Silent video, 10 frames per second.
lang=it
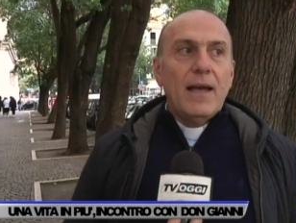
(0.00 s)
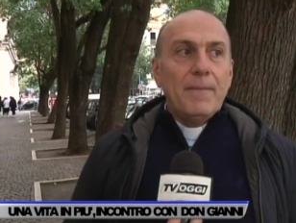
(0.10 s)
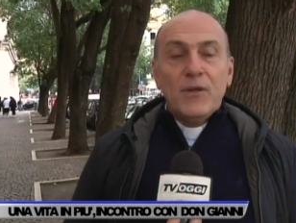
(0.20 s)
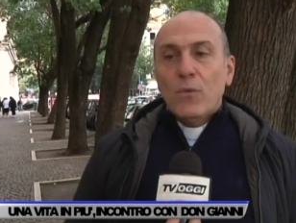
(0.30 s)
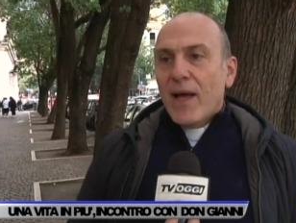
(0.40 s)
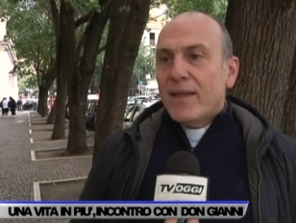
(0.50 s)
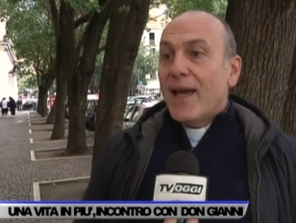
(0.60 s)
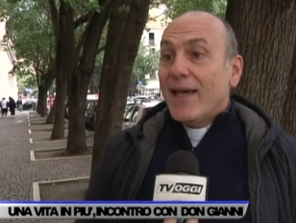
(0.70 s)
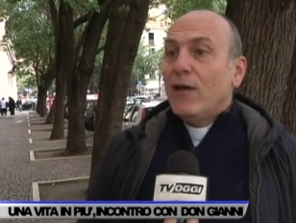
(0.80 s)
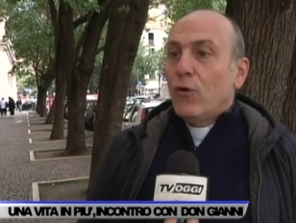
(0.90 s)
abituati
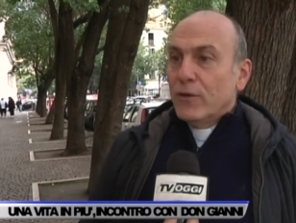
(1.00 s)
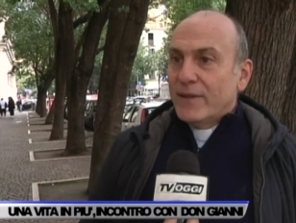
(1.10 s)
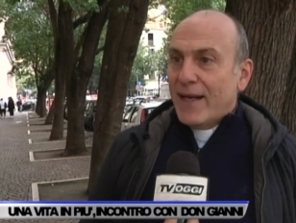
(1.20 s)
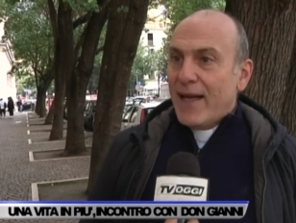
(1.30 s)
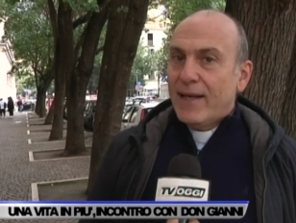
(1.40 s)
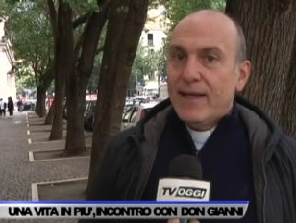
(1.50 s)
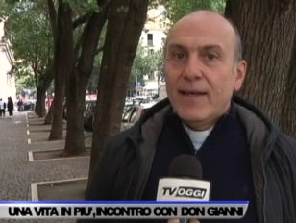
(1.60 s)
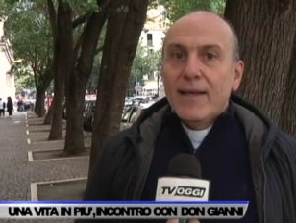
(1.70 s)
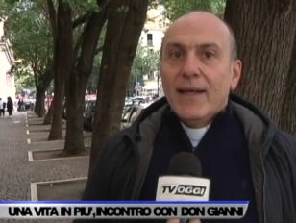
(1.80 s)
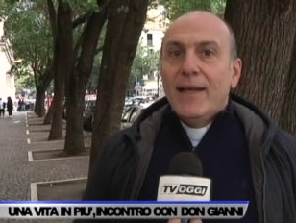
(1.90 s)
a incontrare
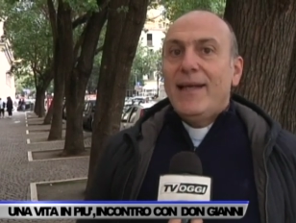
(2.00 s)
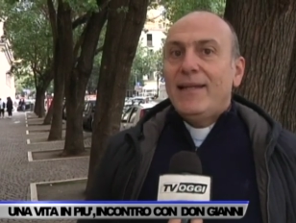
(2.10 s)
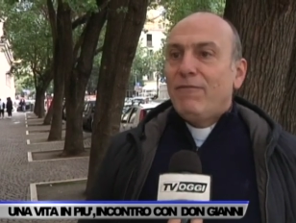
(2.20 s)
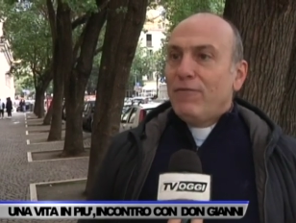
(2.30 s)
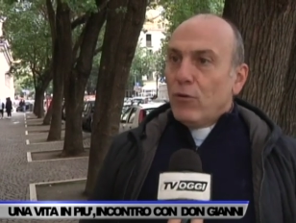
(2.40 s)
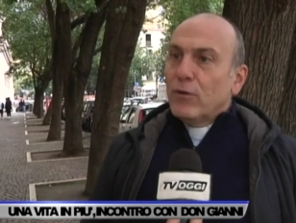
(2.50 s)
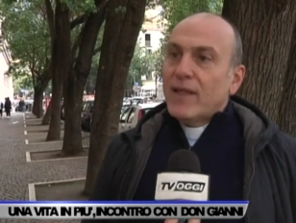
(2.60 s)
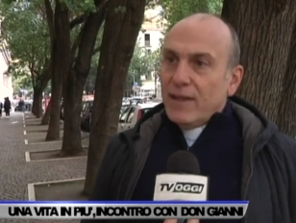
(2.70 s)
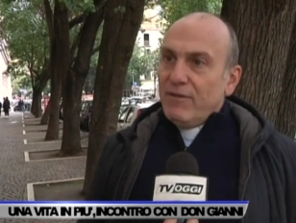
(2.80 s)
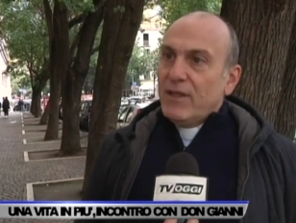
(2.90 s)
le
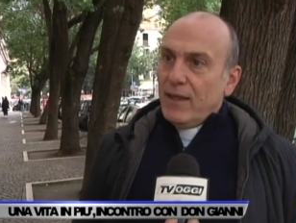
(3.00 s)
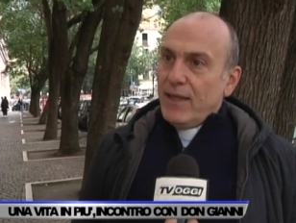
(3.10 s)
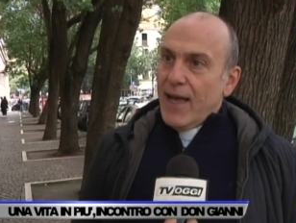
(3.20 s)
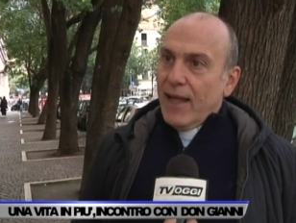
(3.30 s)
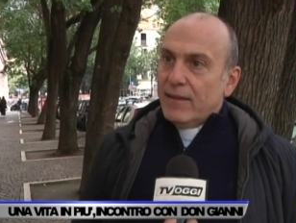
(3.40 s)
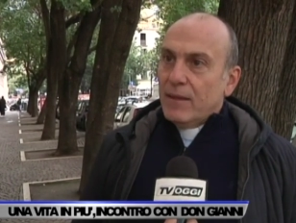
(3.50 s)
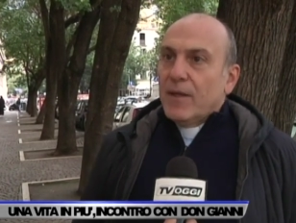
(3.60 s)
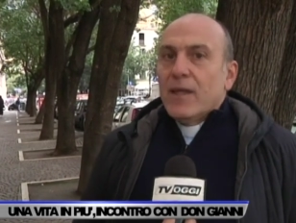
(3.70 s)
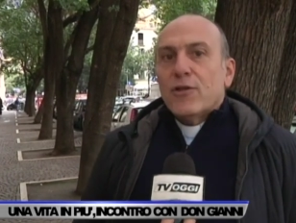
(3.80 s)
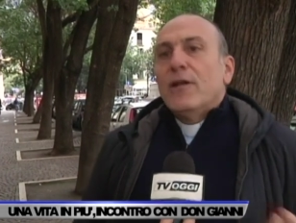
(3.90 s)
difficoltà delle vite degli altri
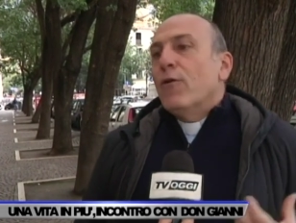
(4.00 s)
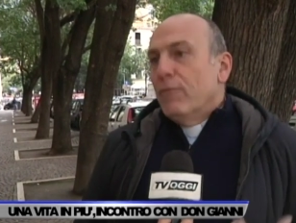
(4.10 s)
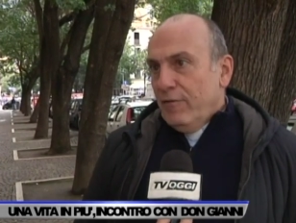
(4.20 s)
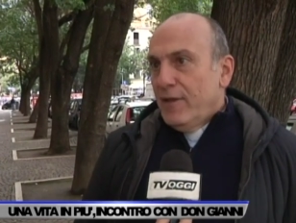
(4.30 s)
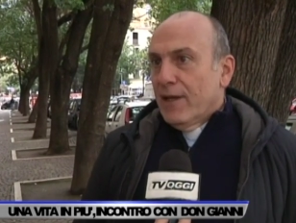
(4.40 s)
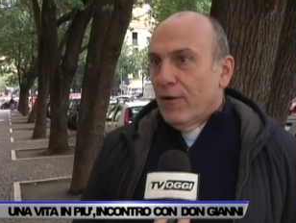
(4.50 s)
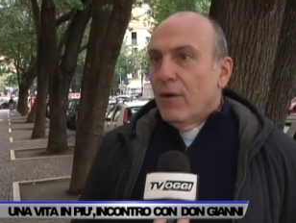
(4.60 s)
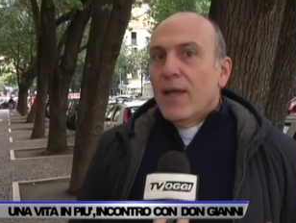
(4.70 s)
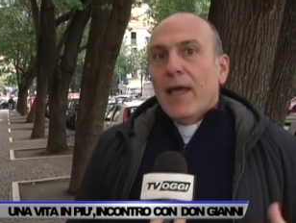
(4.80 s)
perché ce le confidano